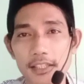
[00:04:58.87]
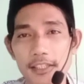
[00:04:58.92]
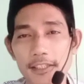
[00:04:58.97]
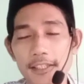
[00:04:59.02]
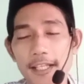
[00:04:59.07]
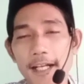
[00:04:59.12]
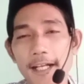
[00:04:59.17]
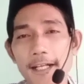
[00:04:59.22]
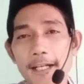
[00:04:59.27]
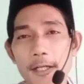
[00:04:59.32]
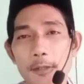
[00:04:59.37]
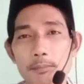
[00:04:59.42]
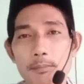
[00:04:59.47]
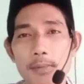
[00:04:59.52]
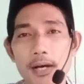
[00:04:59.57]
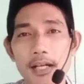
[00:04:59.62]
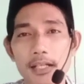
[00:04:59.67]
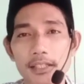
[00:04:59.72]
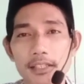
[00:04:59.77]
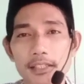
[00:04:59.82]
yang
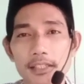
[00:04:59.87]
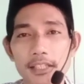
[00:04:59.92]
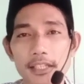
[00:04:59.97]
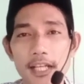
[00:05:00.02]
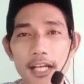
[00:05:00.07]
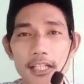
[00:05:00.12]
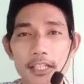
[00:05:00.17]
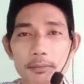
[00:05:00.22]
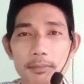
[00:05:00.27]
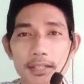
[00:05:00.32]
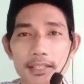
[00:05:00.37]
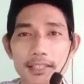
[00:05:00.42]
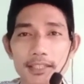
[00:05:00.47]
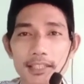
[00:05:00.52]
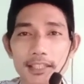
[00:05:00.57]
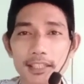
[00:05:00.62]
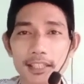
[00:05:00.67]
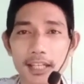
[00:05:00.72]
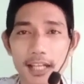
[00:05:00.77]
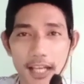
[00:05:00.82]
kembali di kalimat
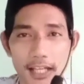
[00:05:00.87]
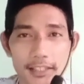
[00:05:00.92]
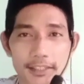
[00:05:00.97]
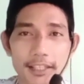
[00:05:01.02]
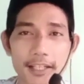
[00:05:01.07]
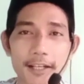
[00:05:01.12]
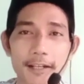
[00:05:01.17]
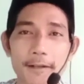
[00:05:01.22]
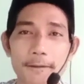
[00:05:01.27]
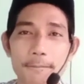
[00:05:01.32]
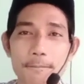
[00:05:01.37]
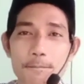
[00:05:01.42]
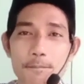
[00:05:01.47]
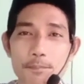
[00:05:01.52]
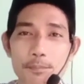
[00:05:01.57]
setelahnya